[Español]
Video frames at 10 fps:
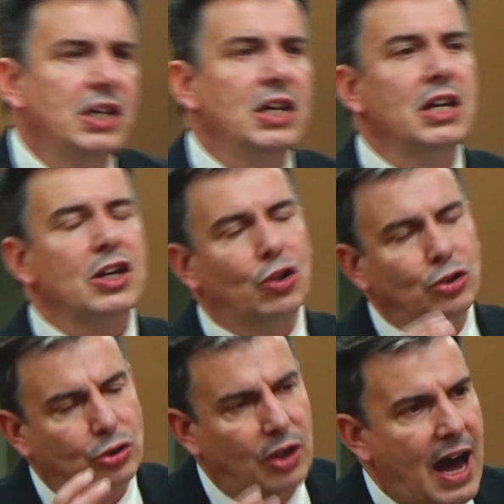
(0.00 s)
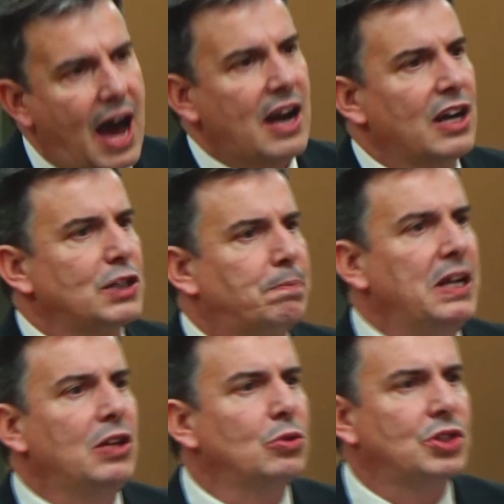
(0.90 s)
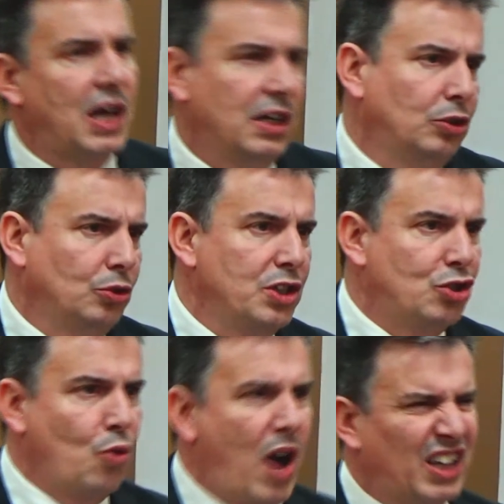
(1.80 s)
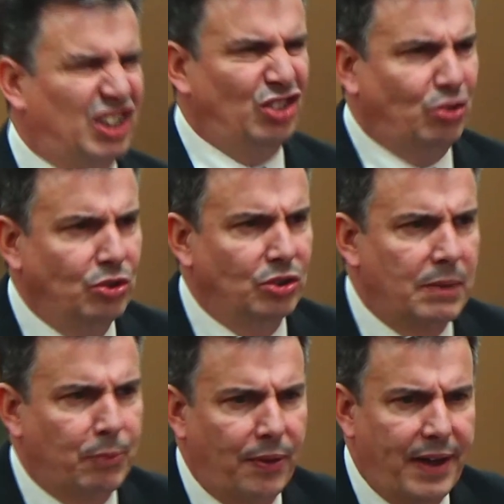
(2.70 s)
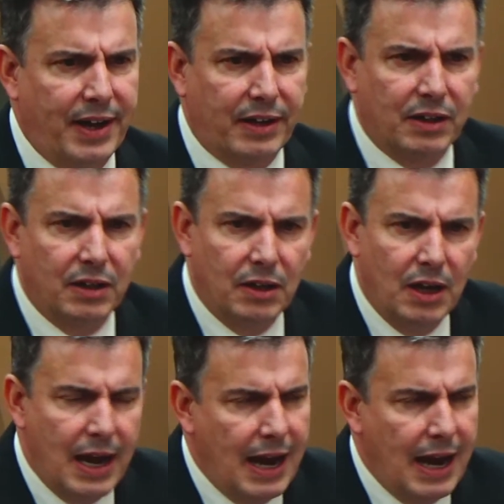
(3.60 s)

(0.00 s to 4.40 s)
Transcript: y controlar el Espíritu Santo en su actitud de poder.